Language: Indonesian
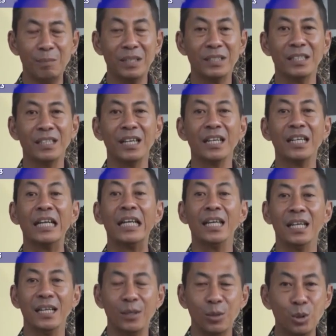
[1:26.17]

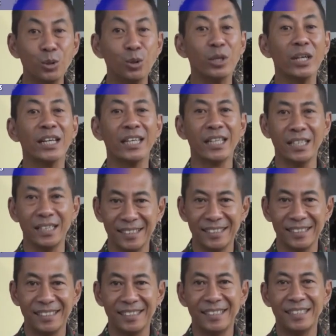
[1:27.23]
bersinergi untuk negeri.
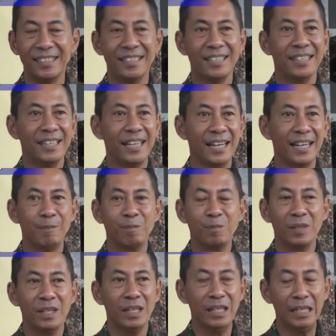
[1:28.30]
Ya,
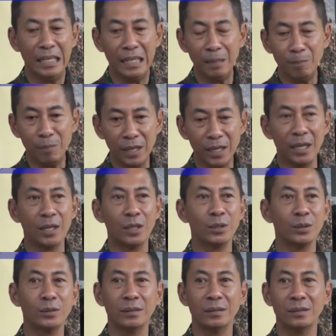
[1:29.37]
ini
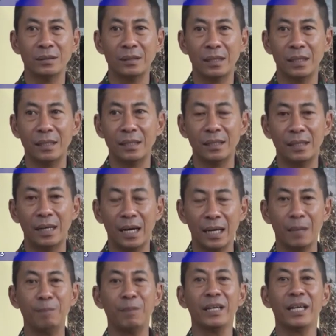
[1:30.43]
beliau
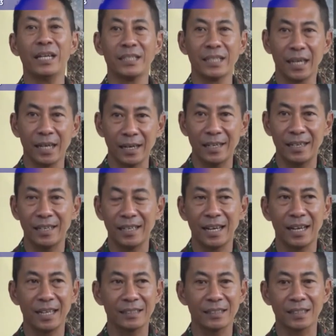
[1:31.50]
akan bergeser
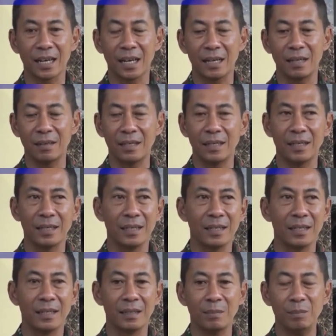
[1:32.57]
ya setelah
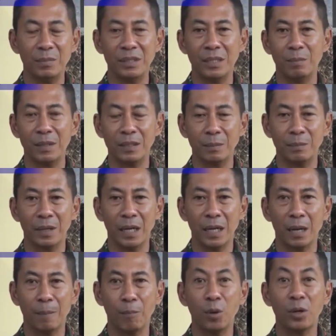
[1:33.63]
uh, menjabat sebagai
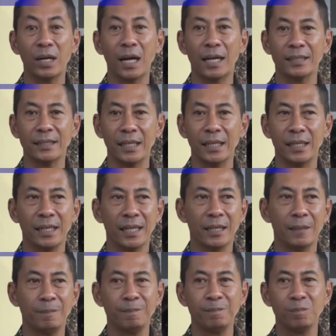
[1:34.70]
Kapolda Aceh ya.